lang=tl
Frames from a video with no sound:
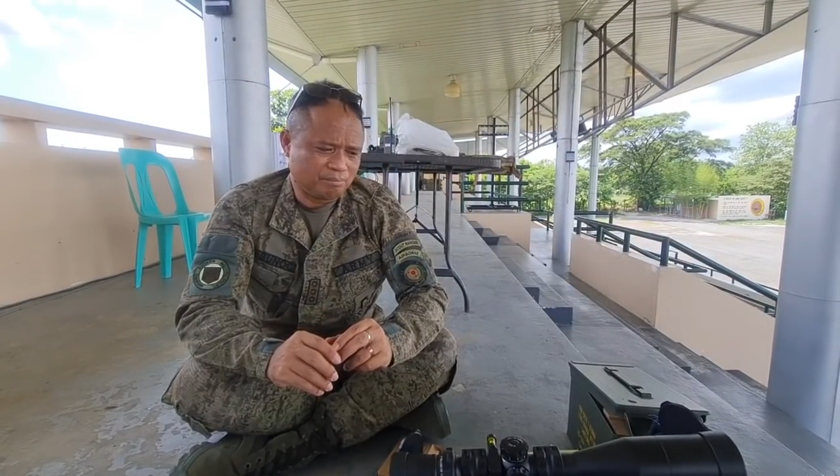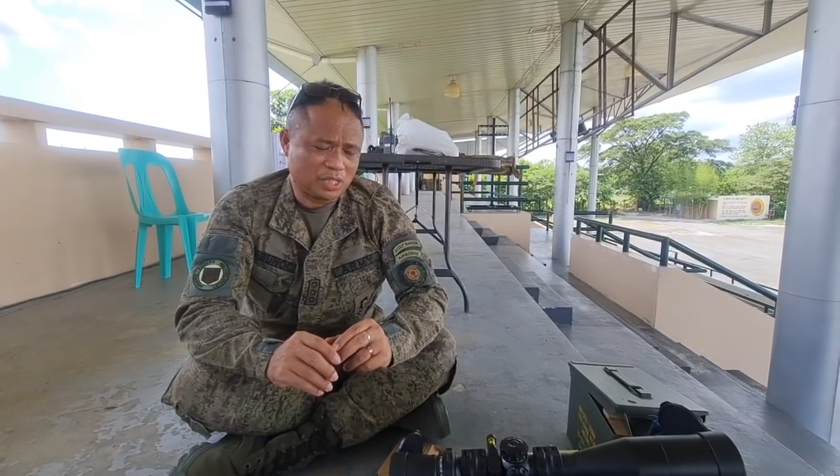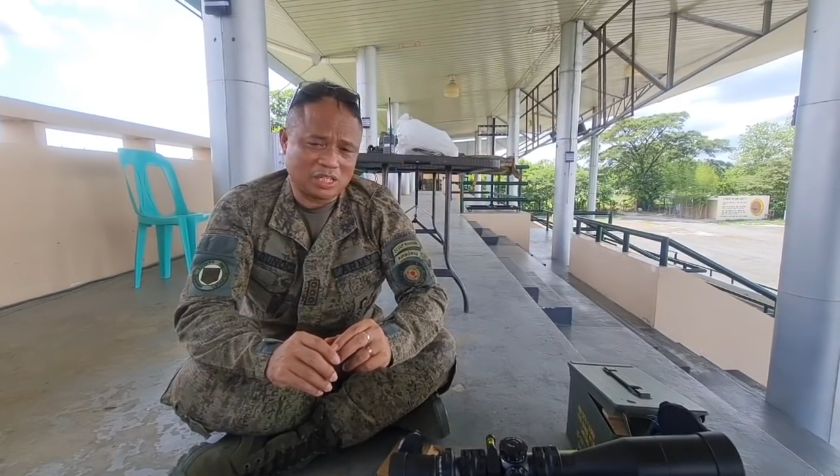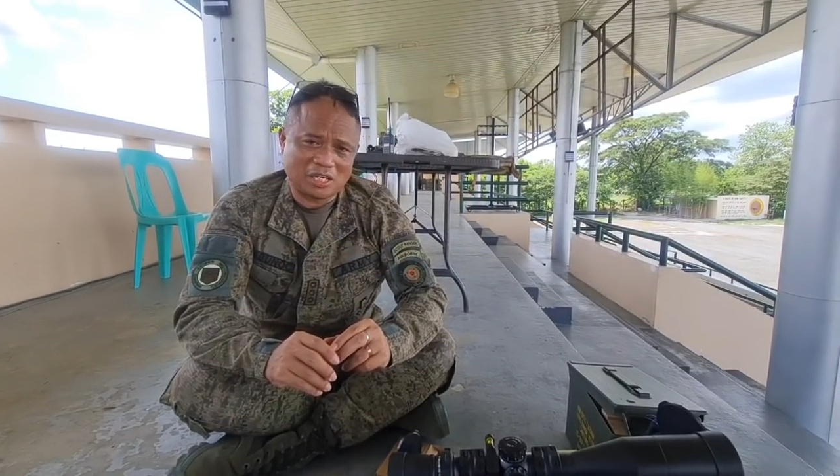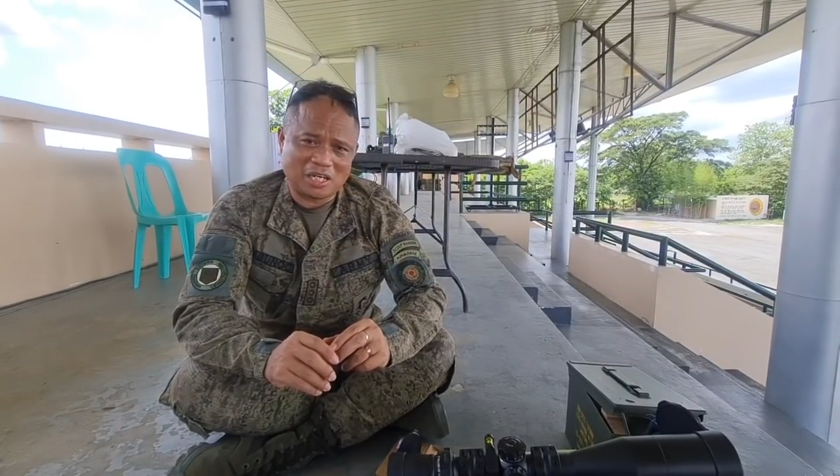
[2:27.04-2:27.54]

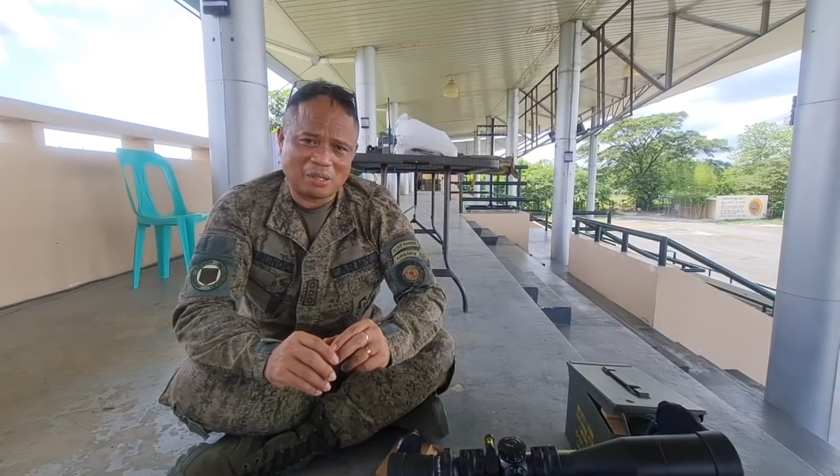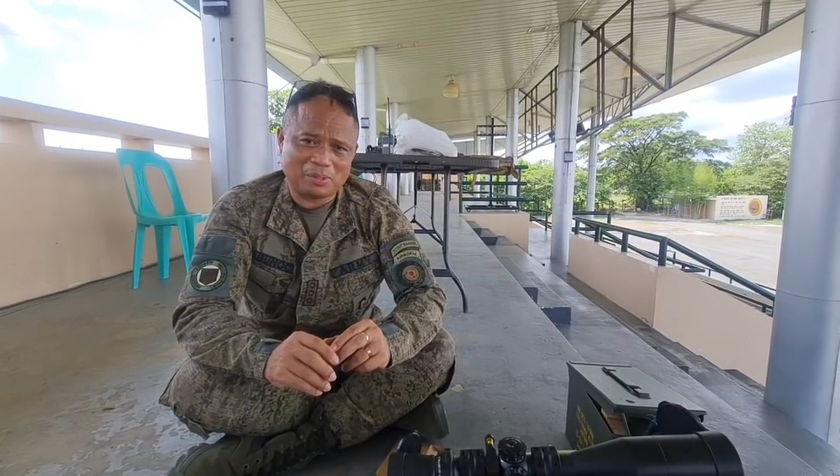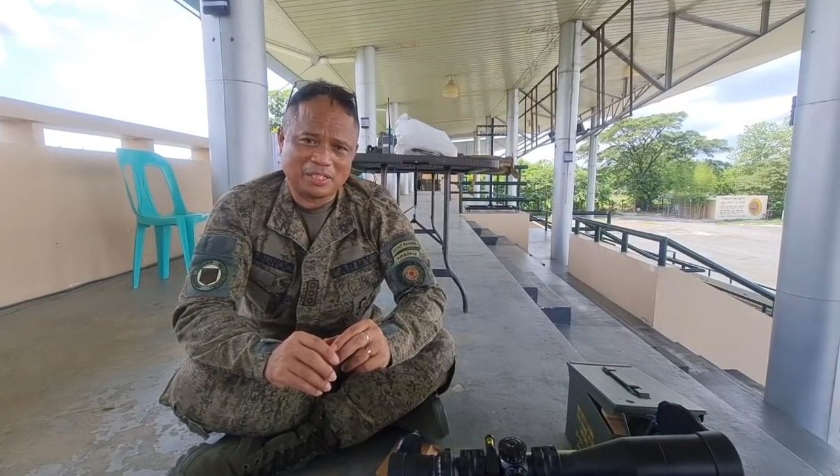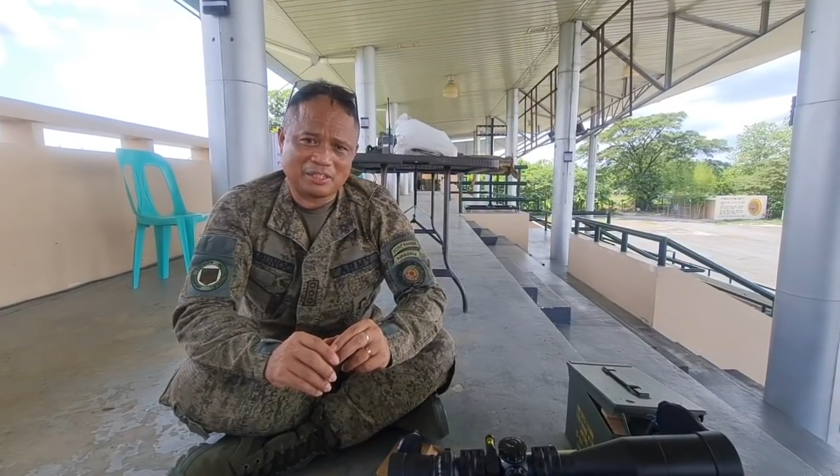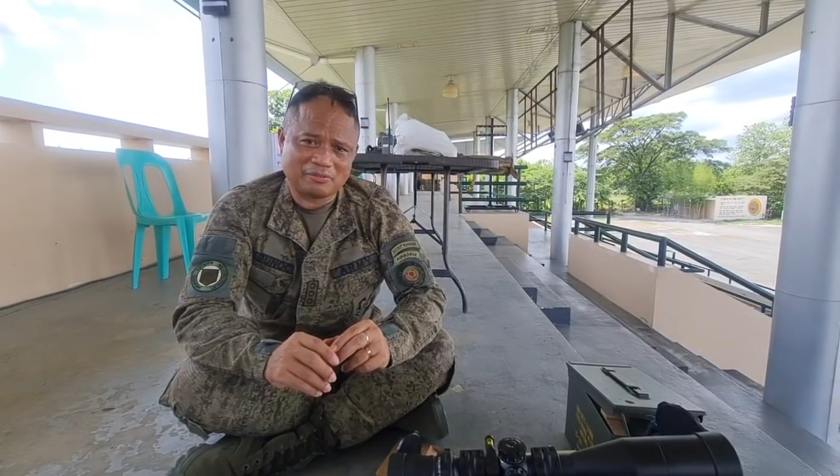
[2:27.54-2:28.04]

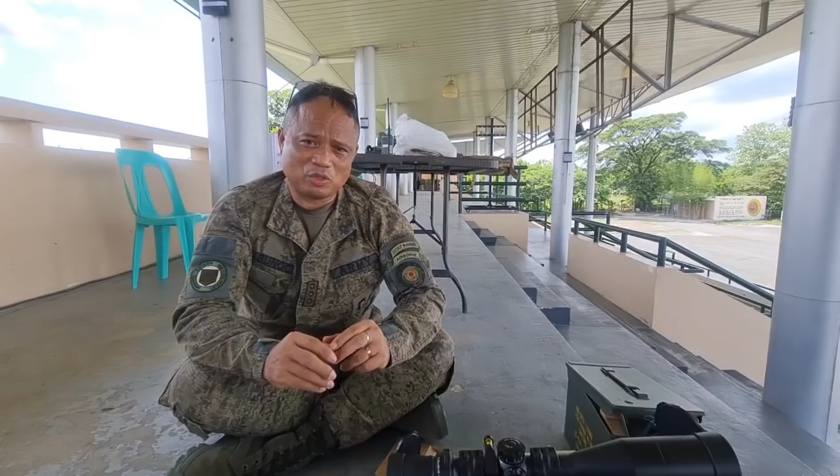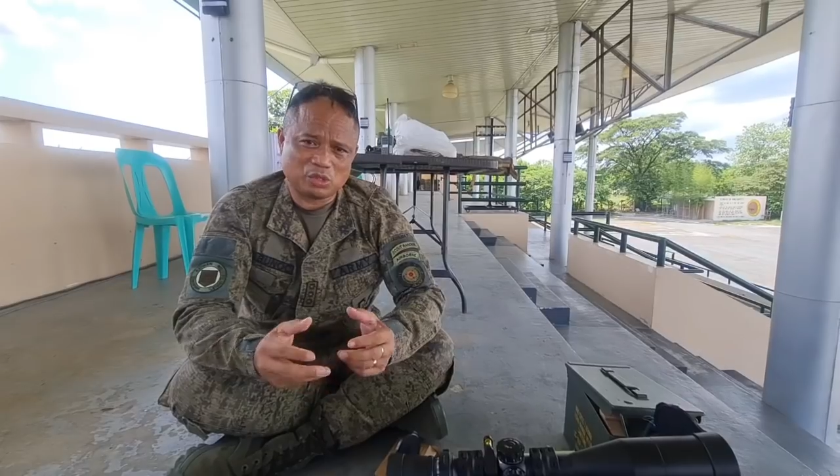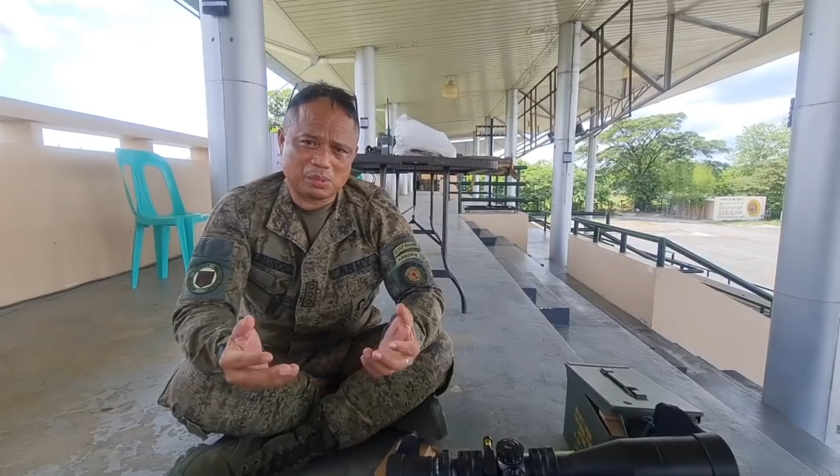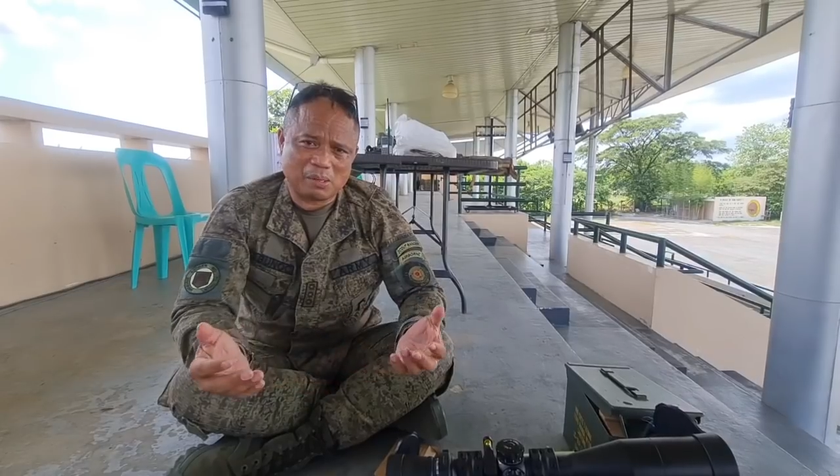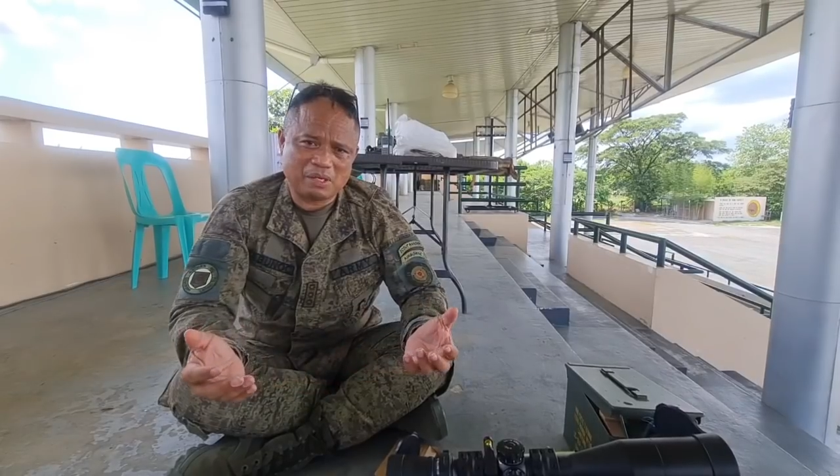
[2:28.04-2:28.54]
magkakaalaman yan. Of
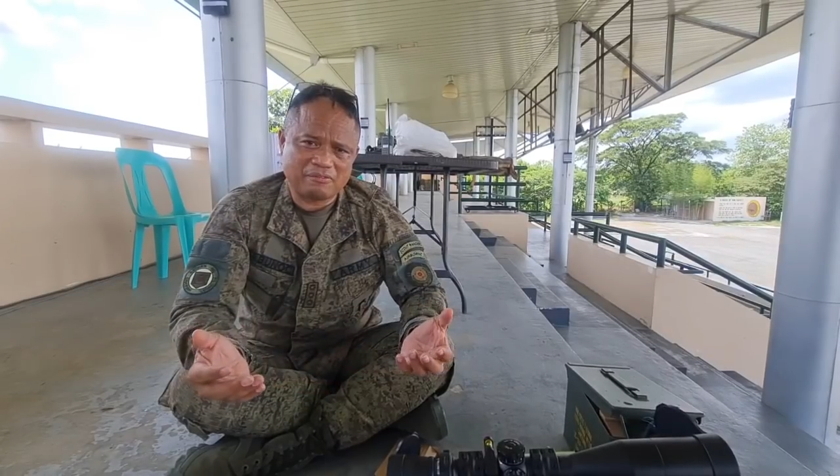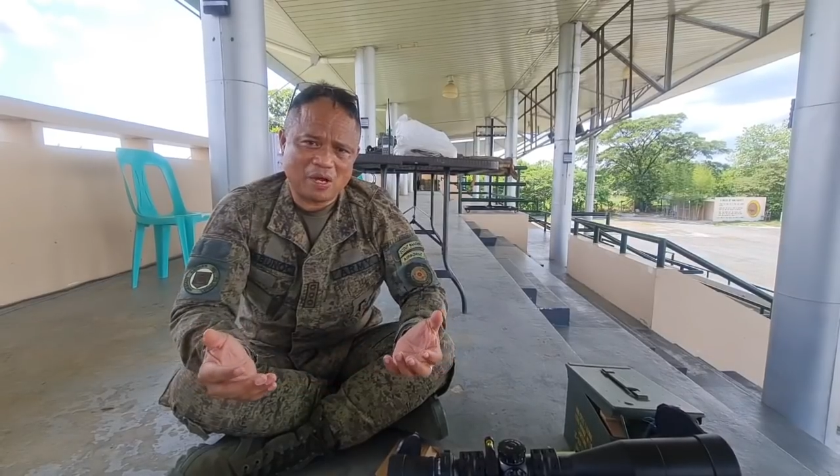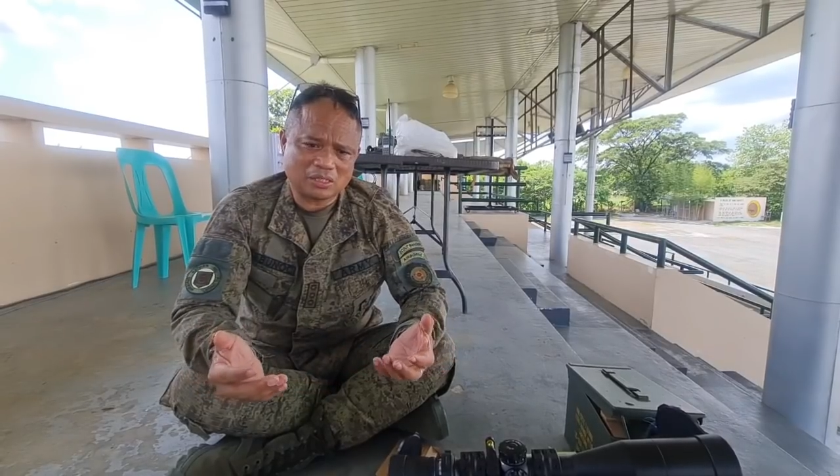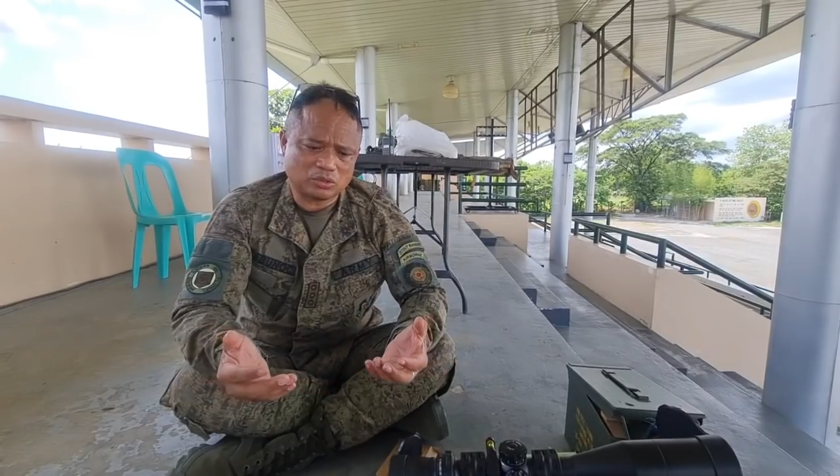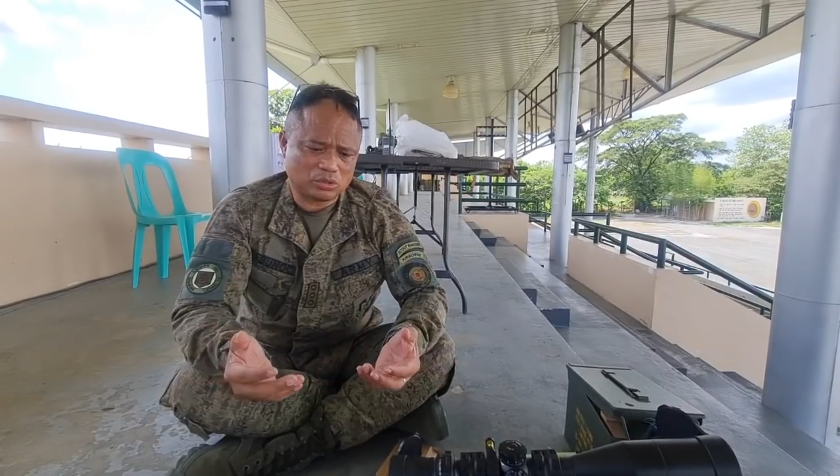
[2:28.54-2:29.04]
course, maraming
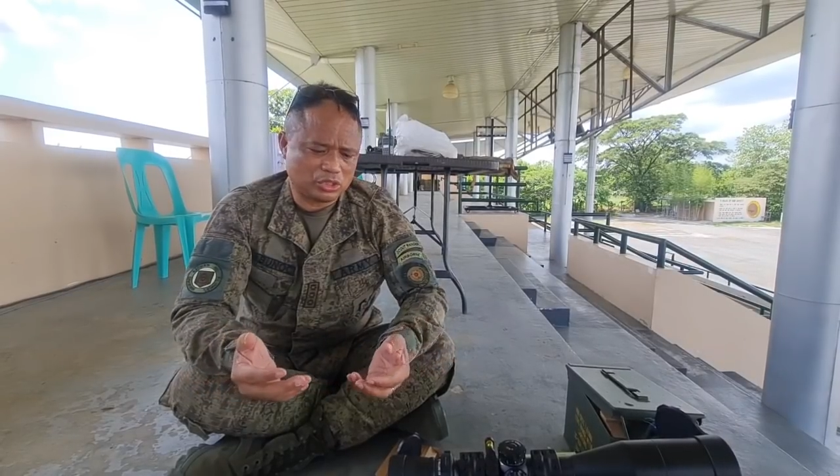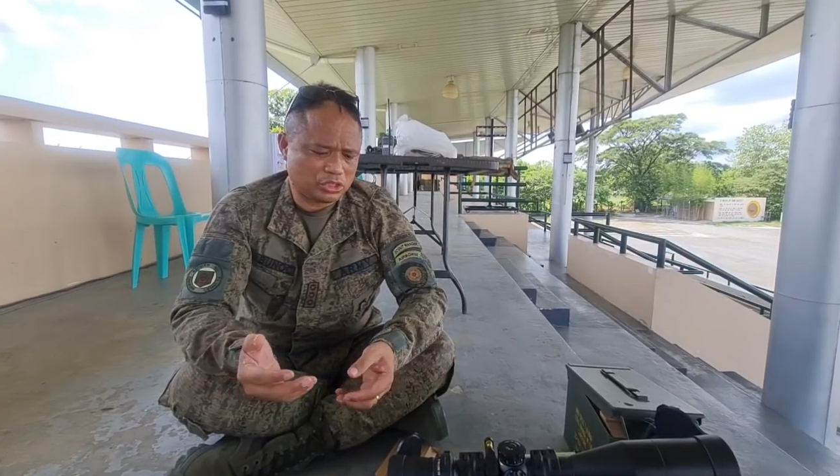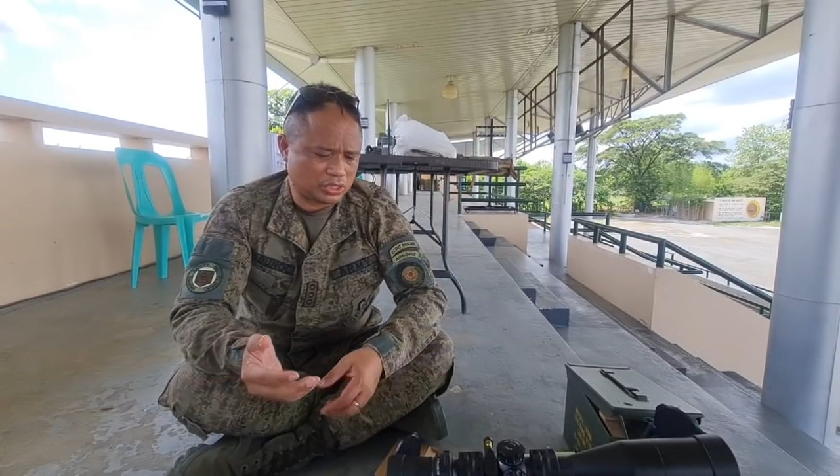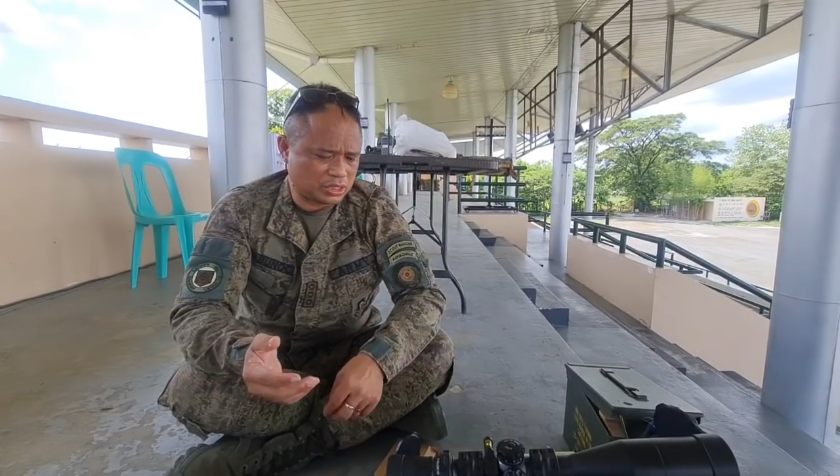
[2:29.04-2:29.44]
factors.